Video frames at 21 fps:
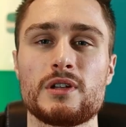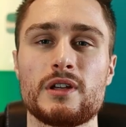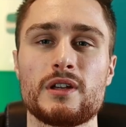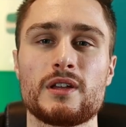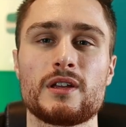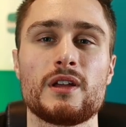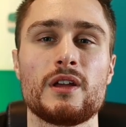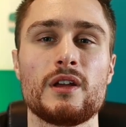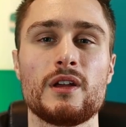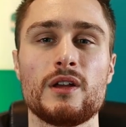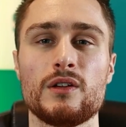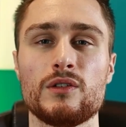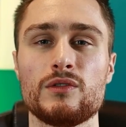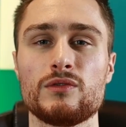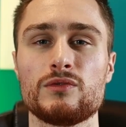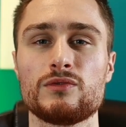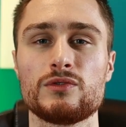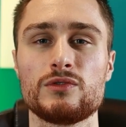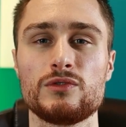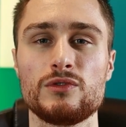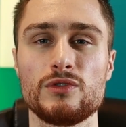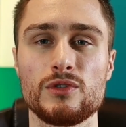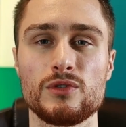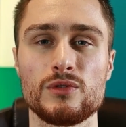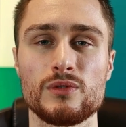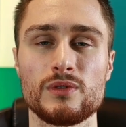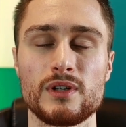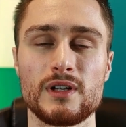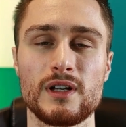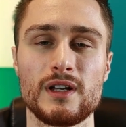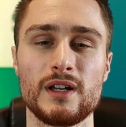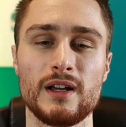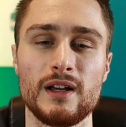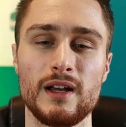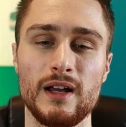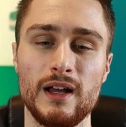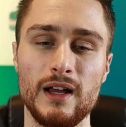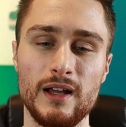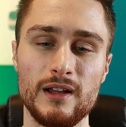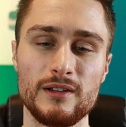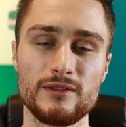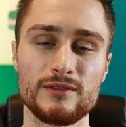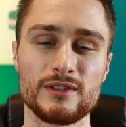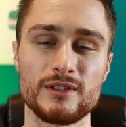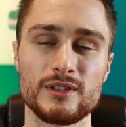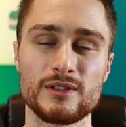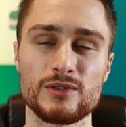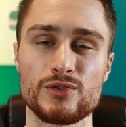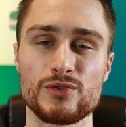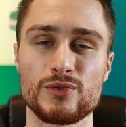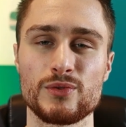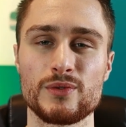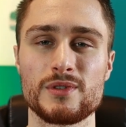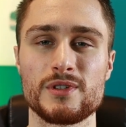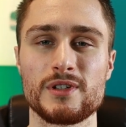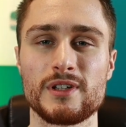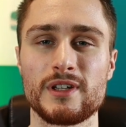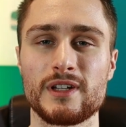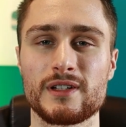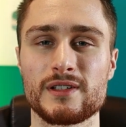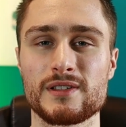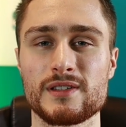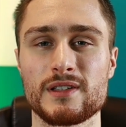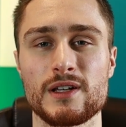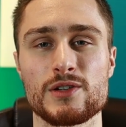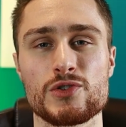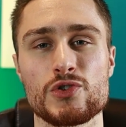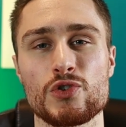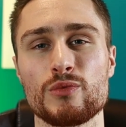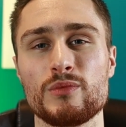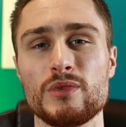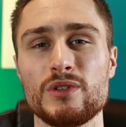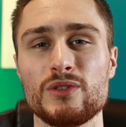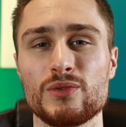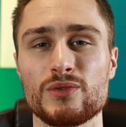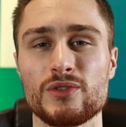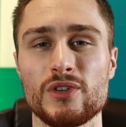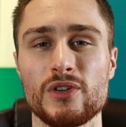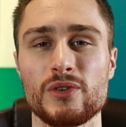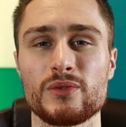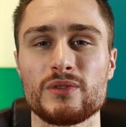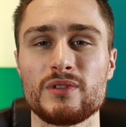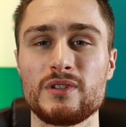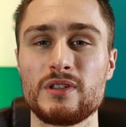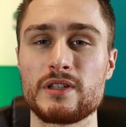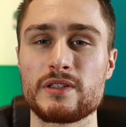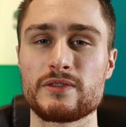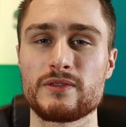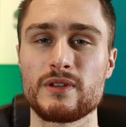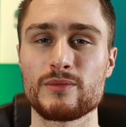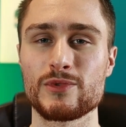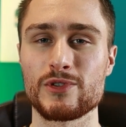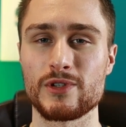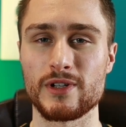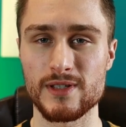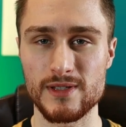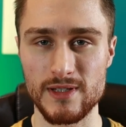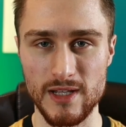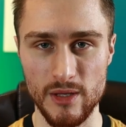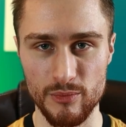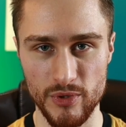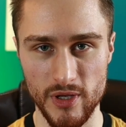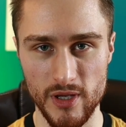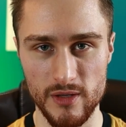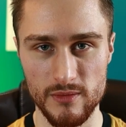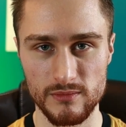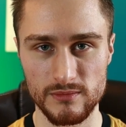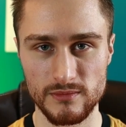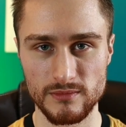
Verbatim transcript: się w dół, a wy czujcie, jak z każdą minutą jest wam coraz lepiej.